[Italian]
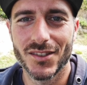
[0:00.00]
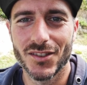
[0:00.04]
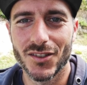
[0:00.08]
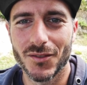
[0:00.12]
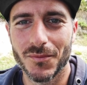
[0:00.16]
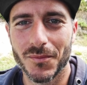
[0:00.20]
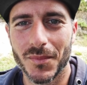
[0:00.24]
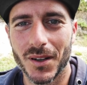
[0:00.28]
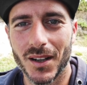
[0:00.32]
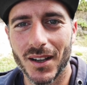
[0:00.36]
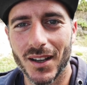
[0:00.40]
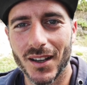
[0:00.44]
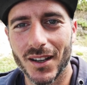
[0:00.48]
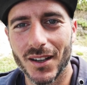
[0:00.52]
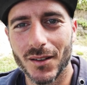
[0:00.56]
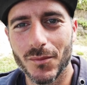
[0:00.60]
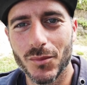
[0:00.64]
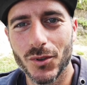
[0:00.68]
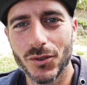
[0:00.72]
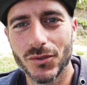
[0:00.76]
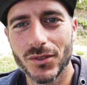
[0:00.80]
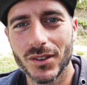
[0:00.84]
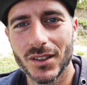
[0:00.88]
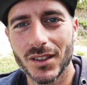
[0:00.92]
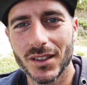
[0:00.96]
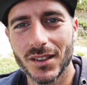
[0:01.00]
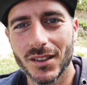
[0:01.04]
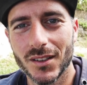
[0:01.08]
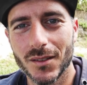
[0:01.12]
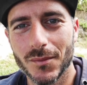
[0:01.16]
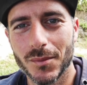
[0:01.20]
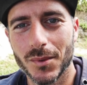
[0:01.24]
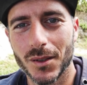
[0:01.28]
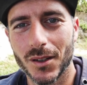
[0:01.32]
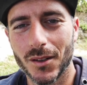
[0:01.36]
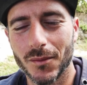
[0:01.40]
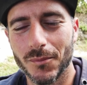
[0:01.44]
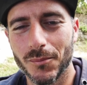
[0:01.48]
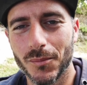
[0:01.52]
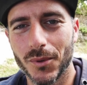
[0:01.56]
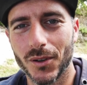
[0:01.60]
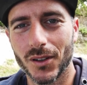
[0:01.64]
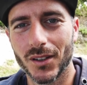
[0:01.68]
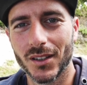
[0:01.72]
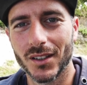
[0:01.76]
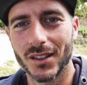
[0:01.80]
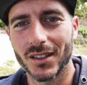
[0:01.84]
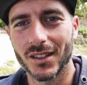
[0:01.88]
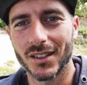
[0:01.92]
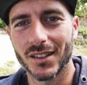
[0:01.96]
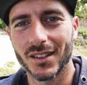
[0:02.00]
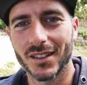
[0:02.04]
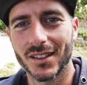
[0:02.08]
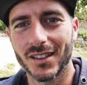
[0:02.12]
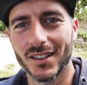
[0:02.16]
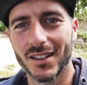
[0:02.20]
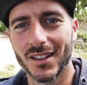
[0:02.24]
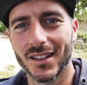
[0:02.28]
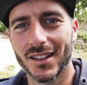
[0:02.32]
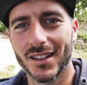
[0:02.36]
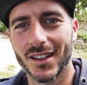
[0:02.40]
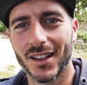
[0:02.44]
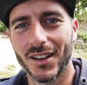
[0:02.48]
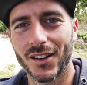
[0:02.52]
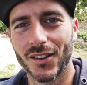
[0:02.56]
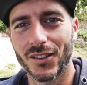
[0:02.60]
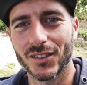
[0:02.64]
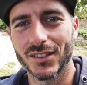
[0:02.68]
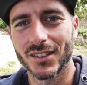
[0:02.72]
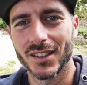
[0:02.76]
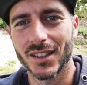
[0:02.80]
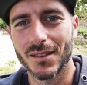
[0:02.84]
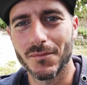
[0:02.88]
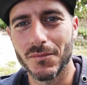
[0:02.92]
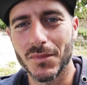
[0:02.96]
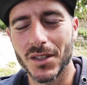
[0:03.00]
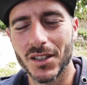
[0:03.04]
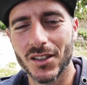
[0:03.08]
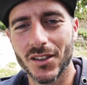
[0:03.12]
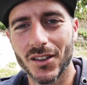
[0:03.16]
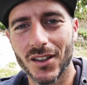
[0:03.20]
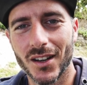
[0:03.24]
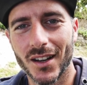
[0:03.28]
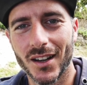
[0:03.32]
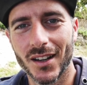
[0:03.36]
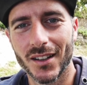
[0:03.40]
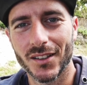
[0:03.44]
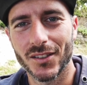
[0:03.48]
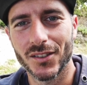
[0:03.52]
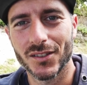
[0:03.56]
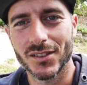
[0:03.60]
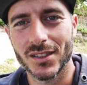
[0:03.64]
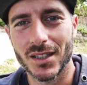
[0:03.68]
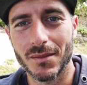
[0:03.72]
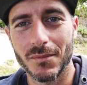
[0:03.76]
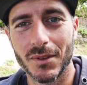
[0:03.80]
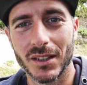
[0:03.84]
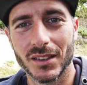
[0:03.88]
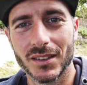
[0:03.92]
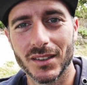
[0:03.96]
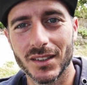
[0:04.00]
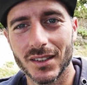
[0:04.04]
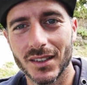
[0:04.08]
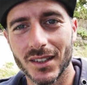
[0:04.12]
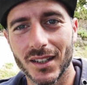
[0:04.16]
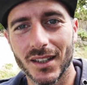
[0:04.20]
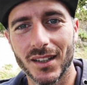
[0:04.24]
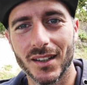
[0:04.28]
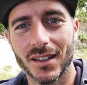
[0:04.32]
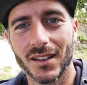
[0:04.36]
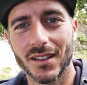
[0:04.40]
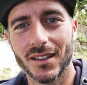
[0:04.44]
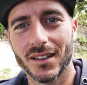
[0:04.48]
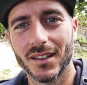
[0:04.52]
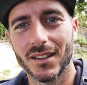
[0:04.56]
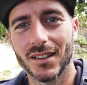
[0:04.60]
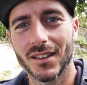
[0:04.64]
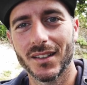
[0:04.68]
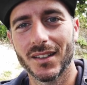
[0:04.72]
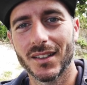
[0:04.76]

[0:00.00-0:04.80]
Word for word: insomma era bruttino però poi la notte è migliorato stamattina